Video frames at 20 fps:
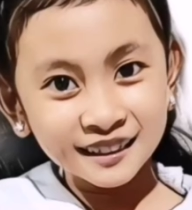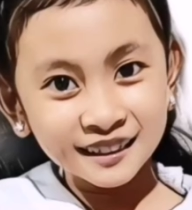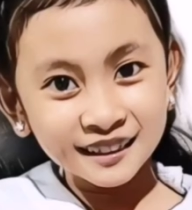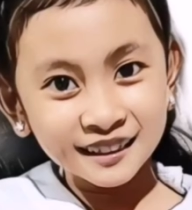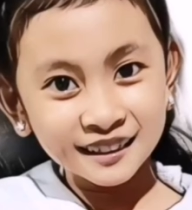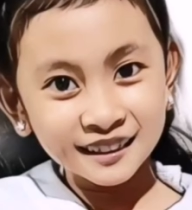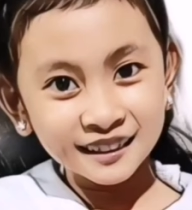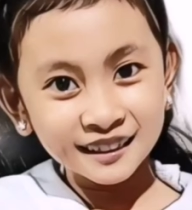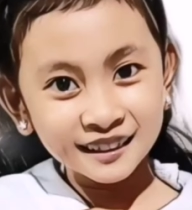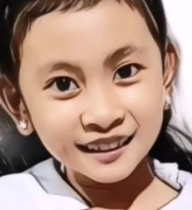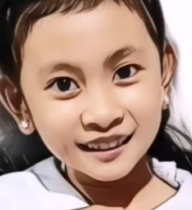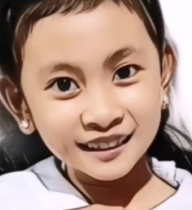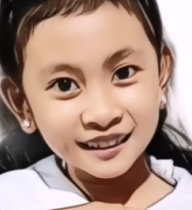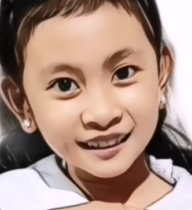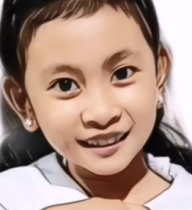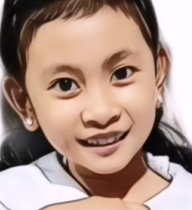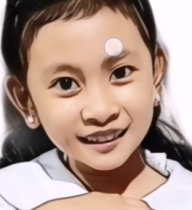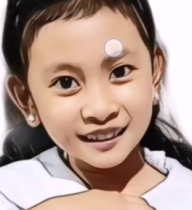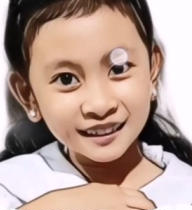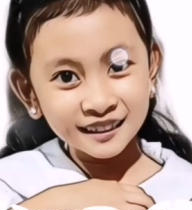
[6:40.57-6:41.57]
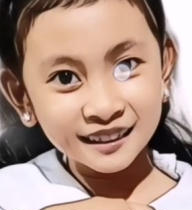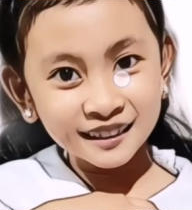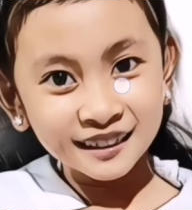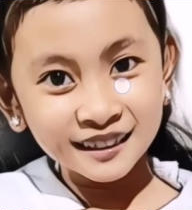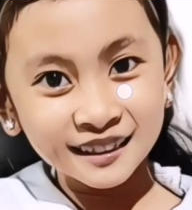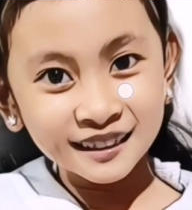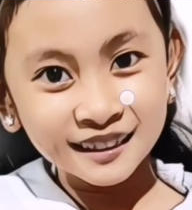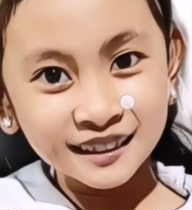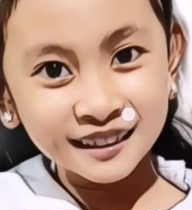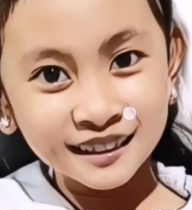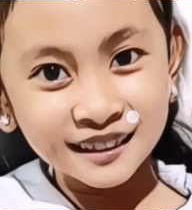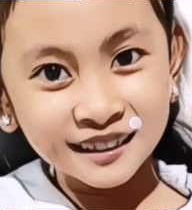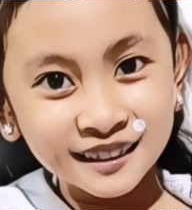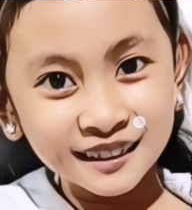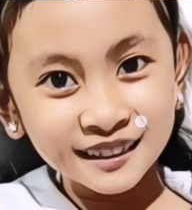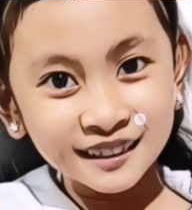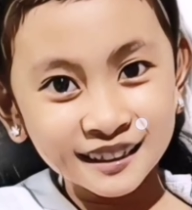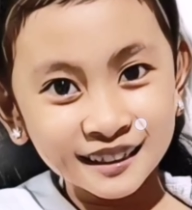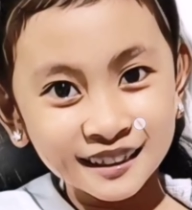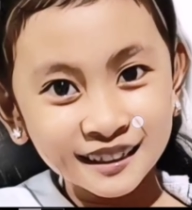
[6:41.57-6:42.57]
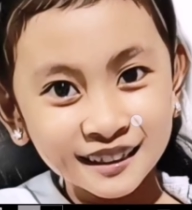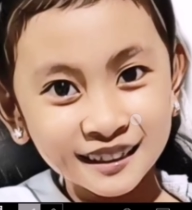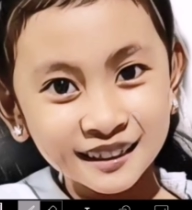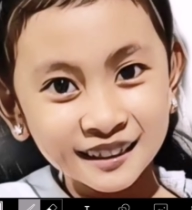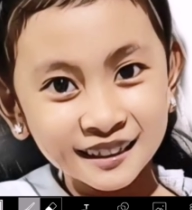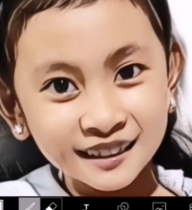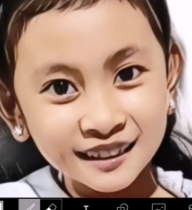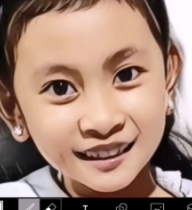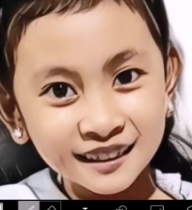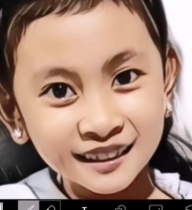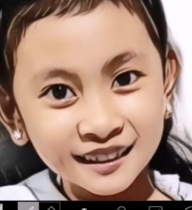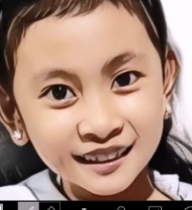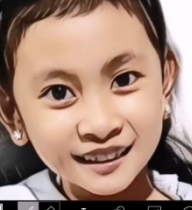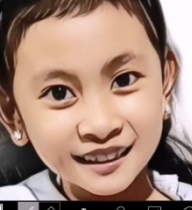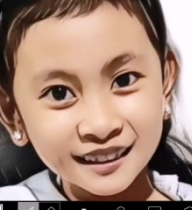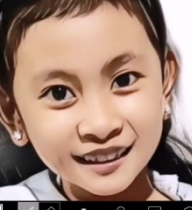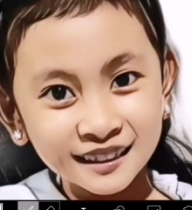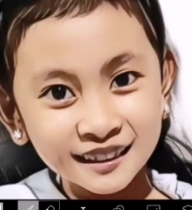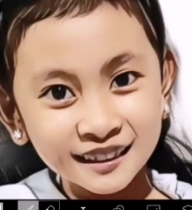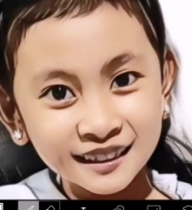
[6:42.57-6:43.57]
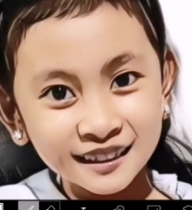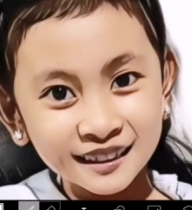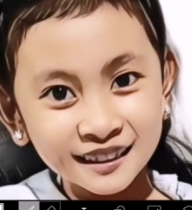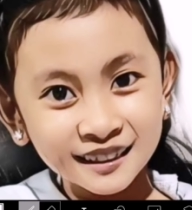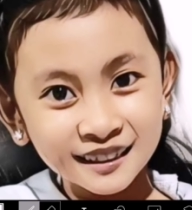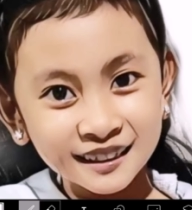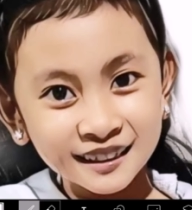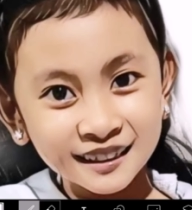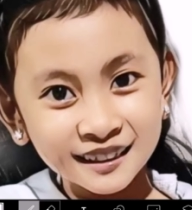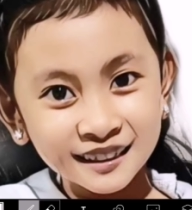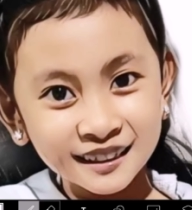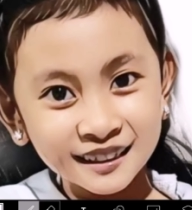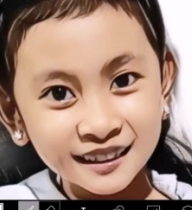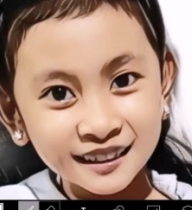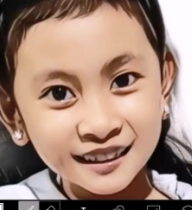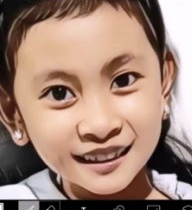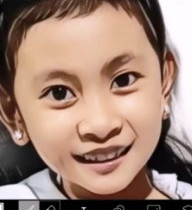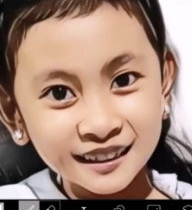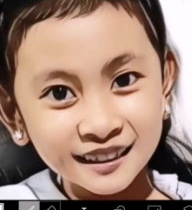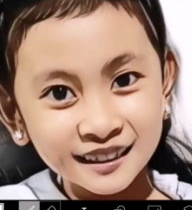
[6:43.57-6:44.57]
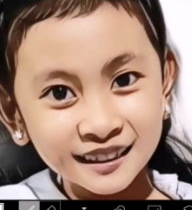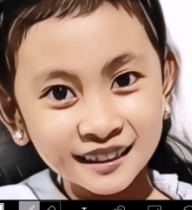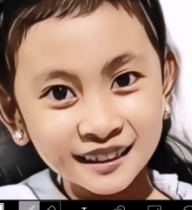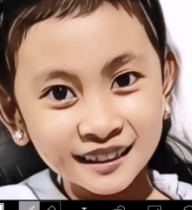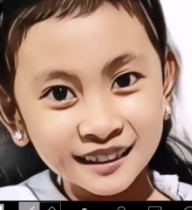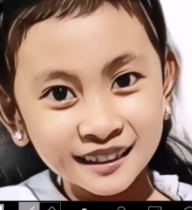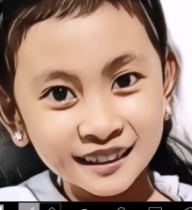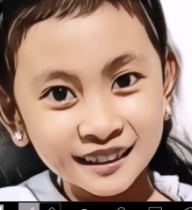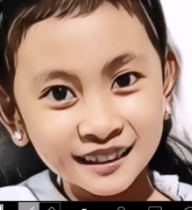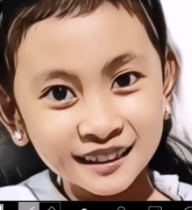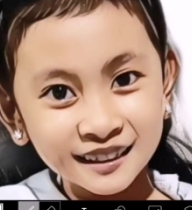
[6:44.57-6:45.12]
then pwede nating manualing i-zoom at burahin